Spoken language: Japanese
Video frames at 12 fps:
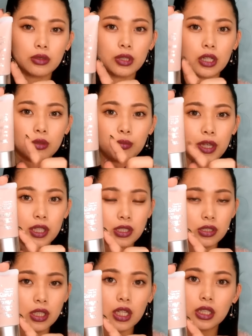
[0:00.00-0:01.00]
くれるベース
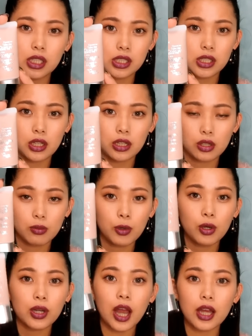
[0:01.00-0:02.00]
なんですけれど
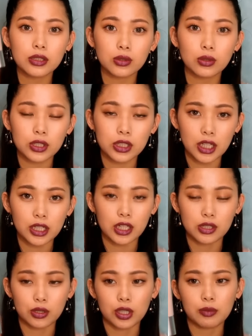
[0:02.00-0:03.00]
も乾燥しないんで
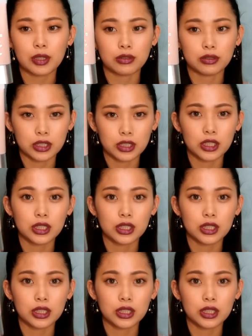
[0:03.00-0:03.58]
すよ今の時期